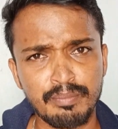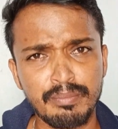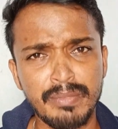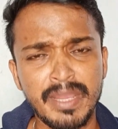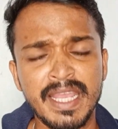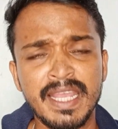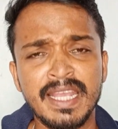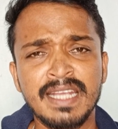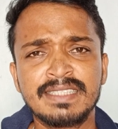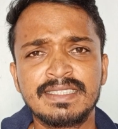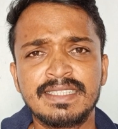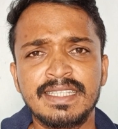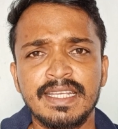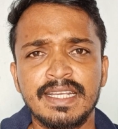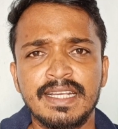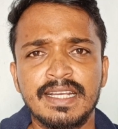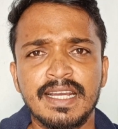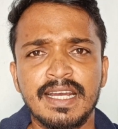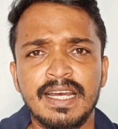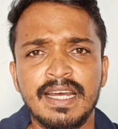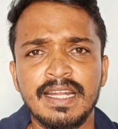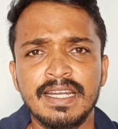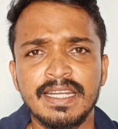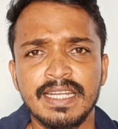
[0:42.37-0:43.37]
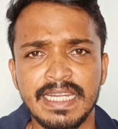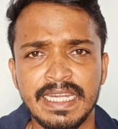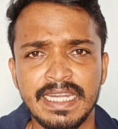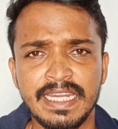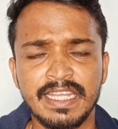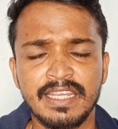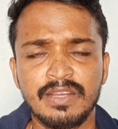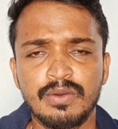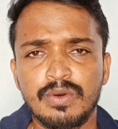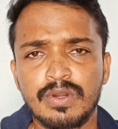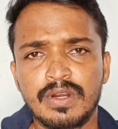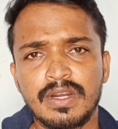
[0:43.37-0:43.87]
பேசிக்காக
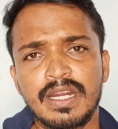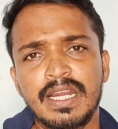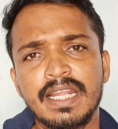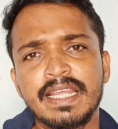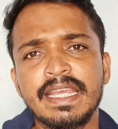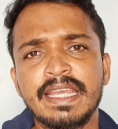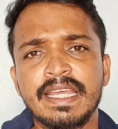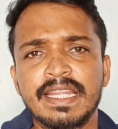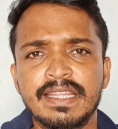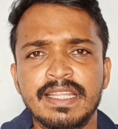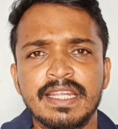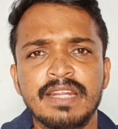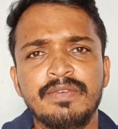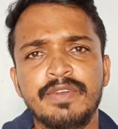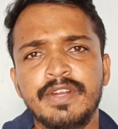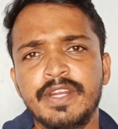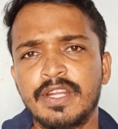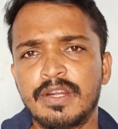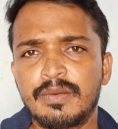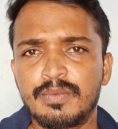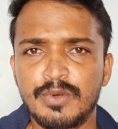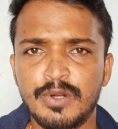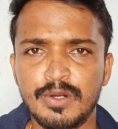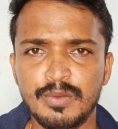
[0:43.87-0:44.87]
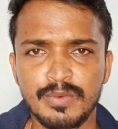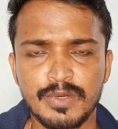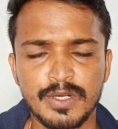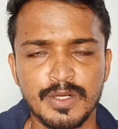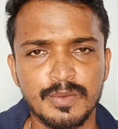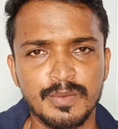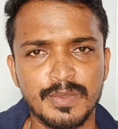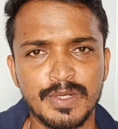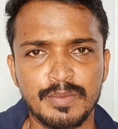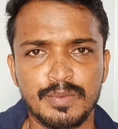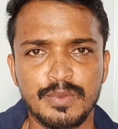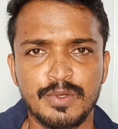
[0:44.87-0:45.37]
நீங்கள் ஒரு நாளைக்கு எத்தனை வீடியோ அப்லோட்
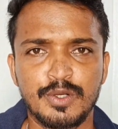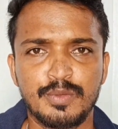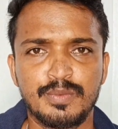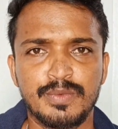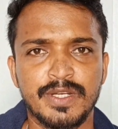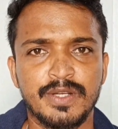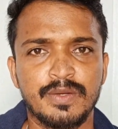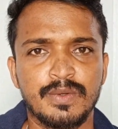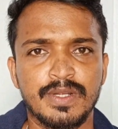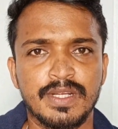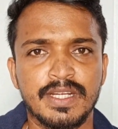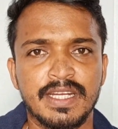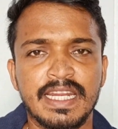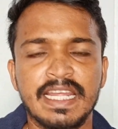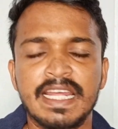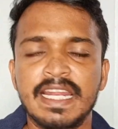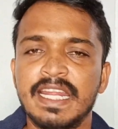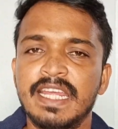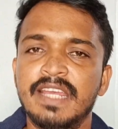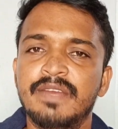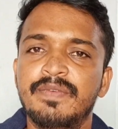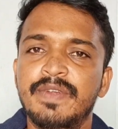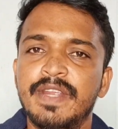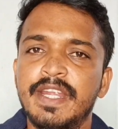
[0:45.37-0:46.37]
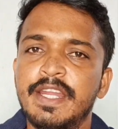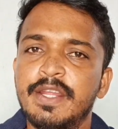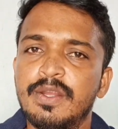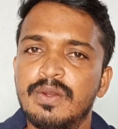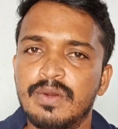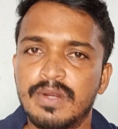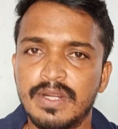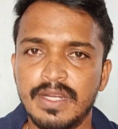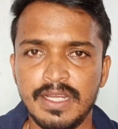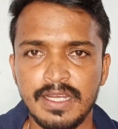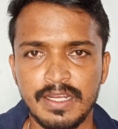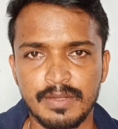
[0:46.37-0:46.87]
பண்ணணுமோ அப்லோட் பண்ணி விடுங்க நிறைய
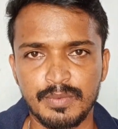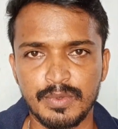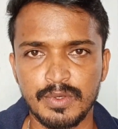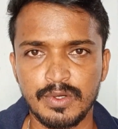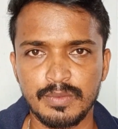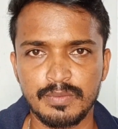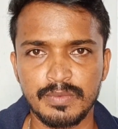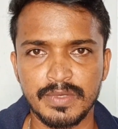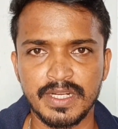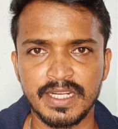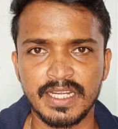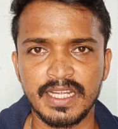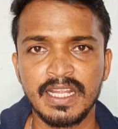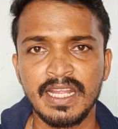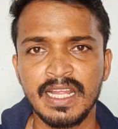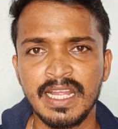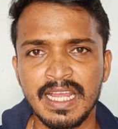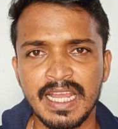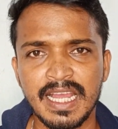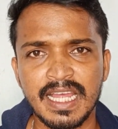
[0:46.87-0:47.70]
வீடியோக்களை அப்லோட் பண்ணுங்கள்